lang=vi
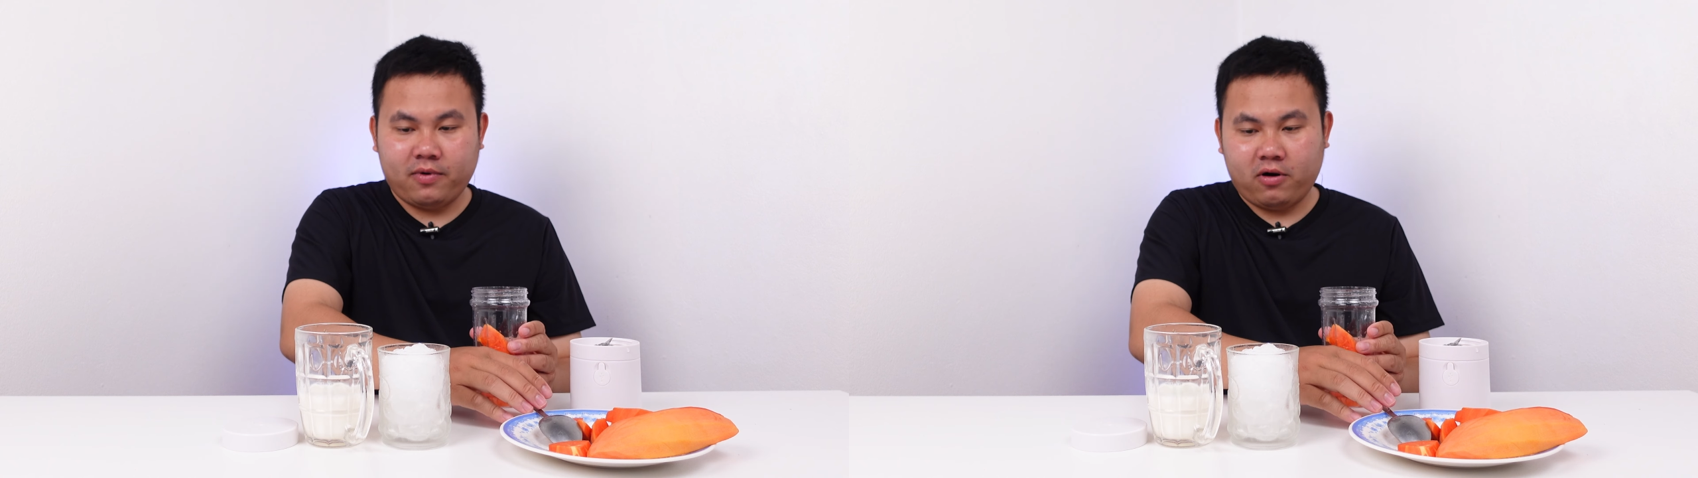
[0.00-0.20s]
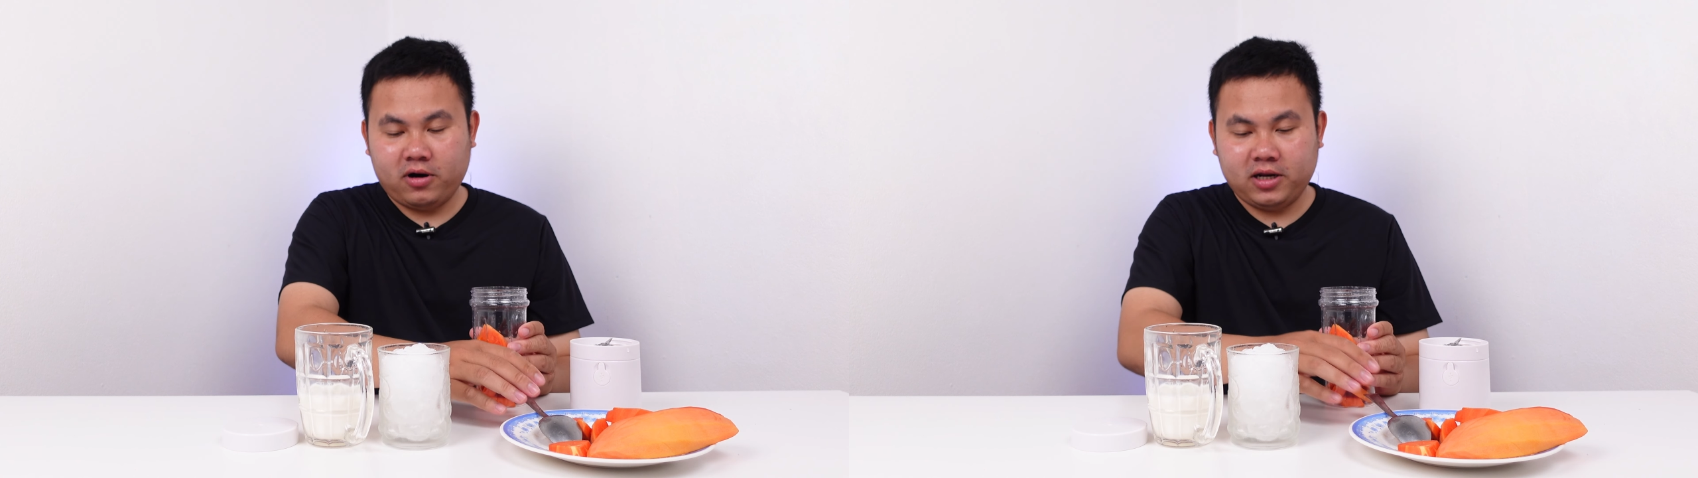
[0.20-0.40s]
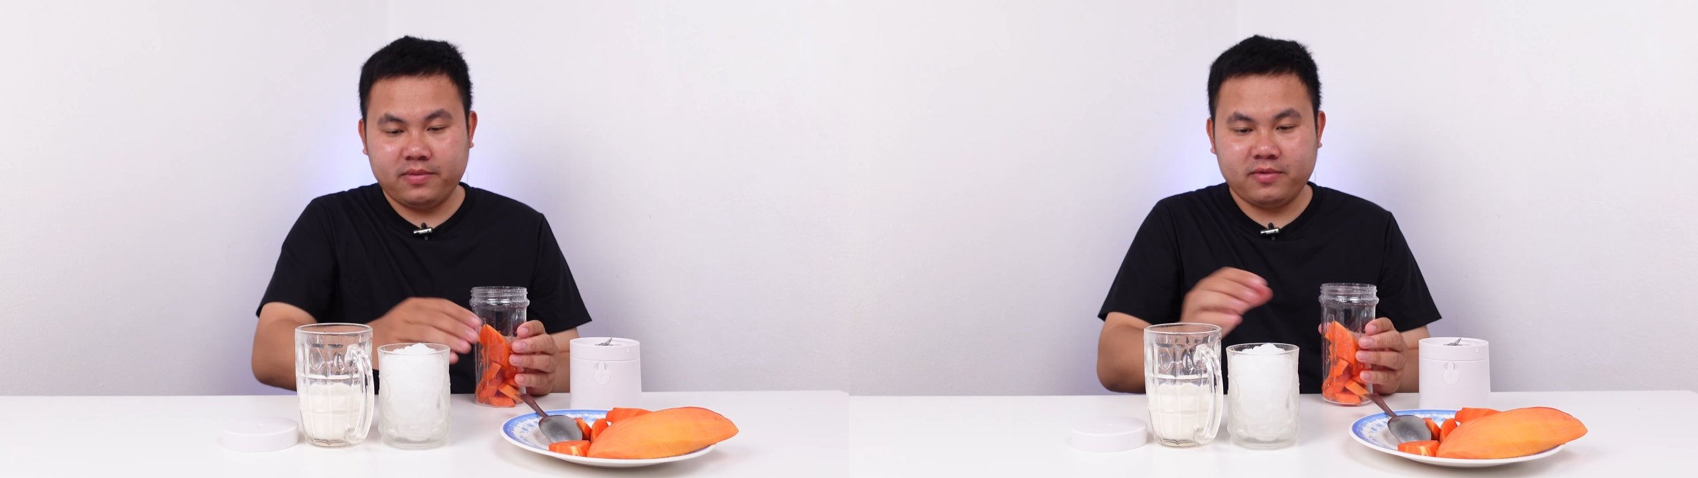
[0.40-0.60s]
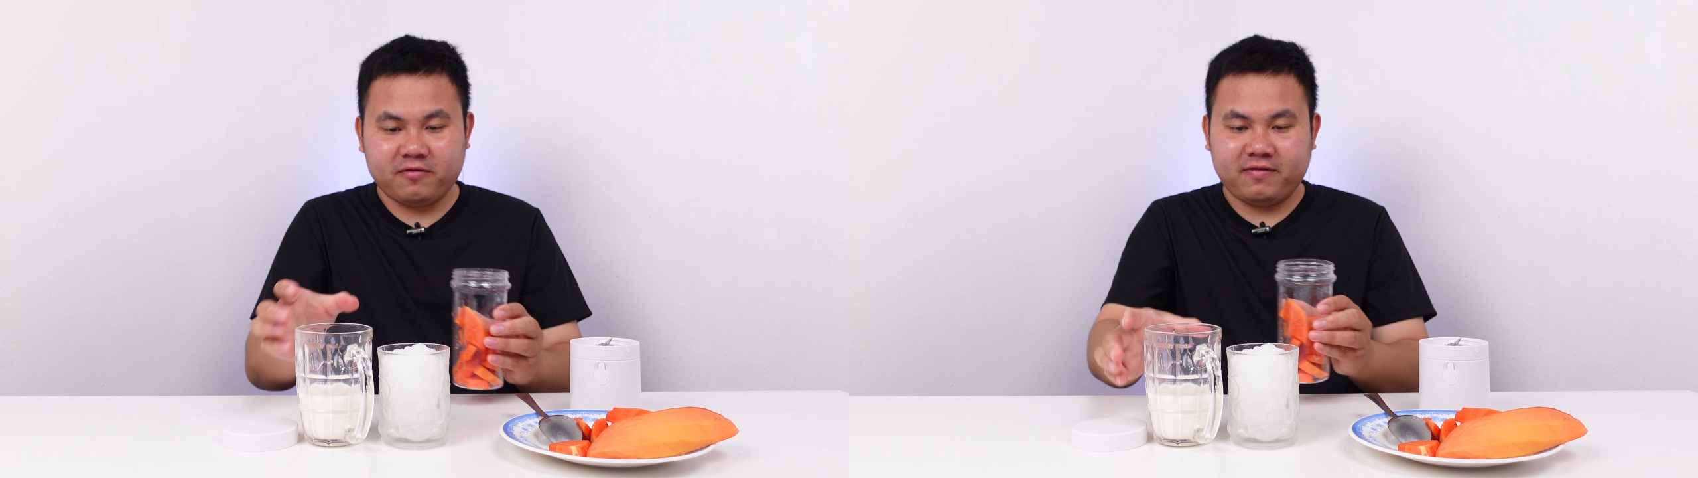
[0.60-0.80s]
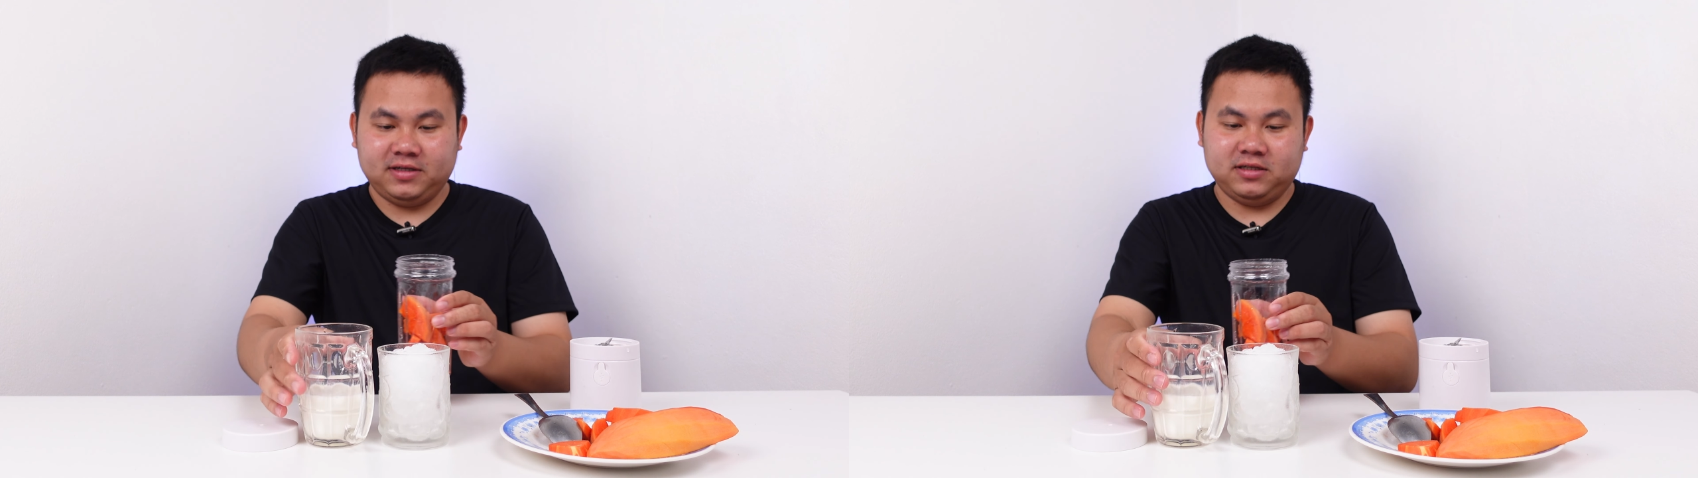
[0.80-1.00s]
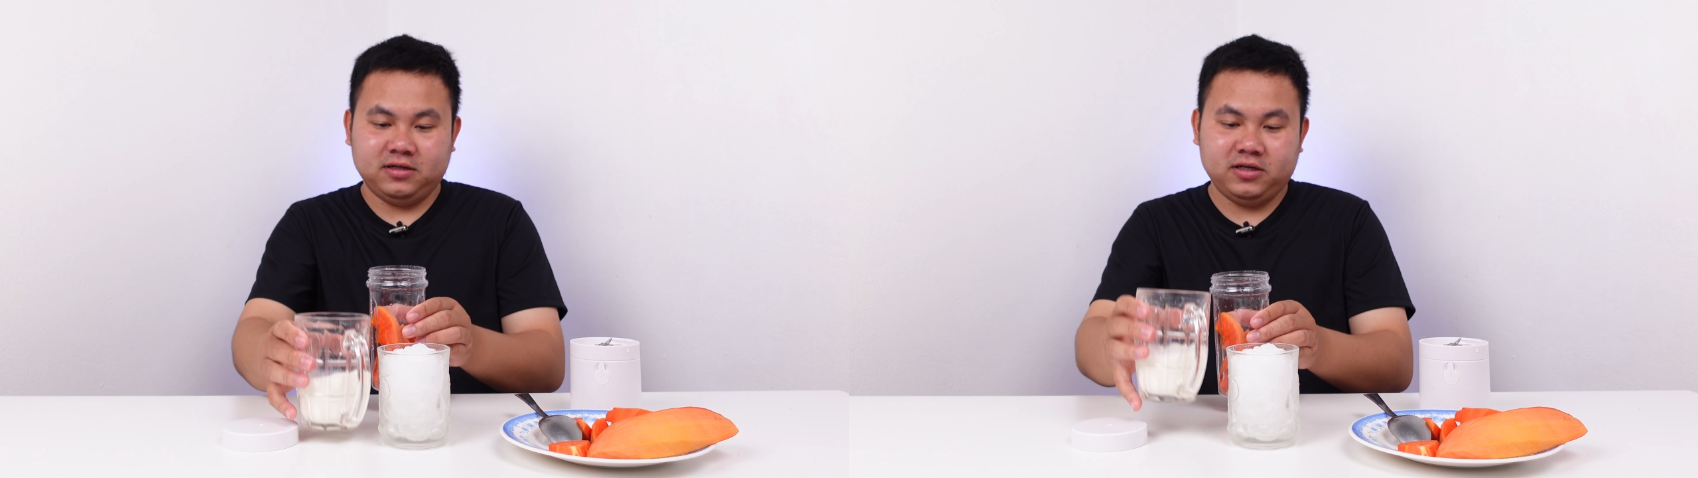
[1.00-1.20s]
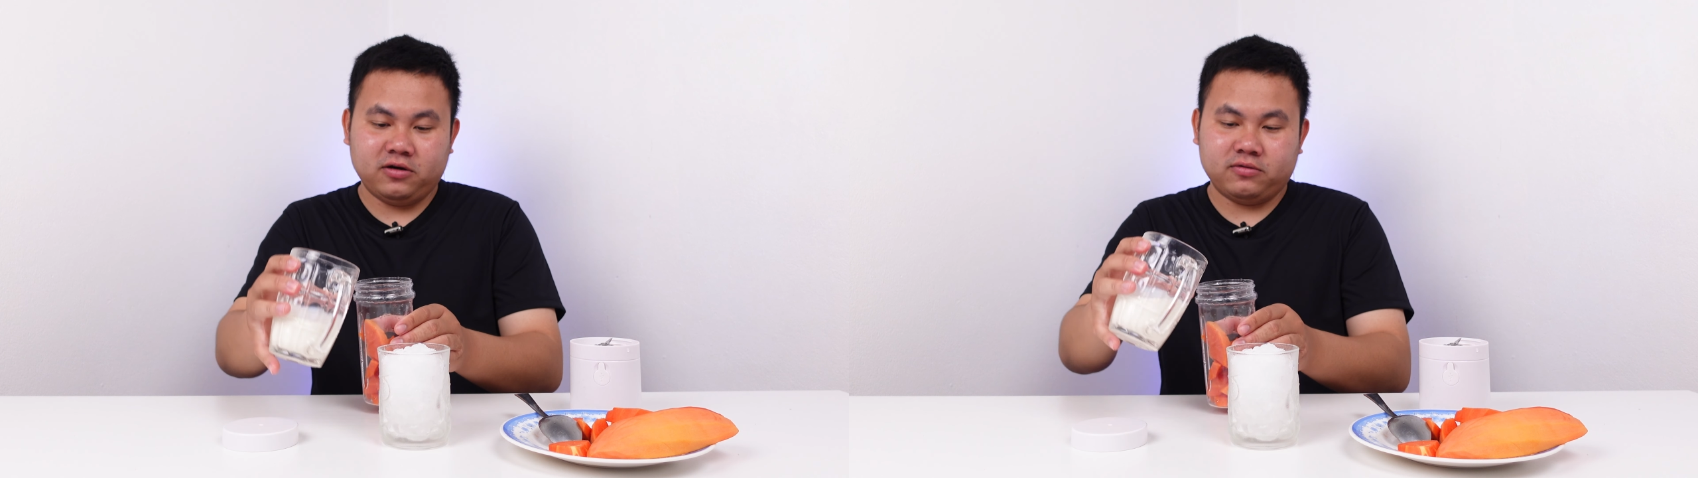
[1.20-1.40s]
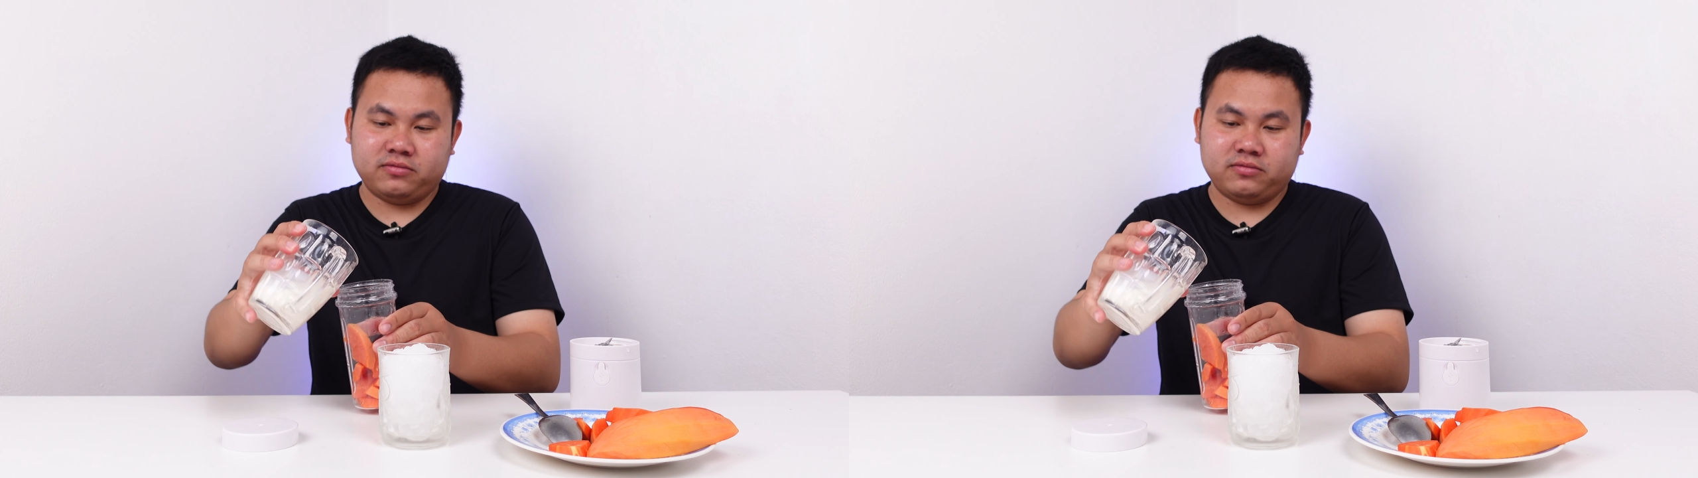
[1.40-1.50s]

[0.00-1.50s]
bỏ thêm phần sữa vô,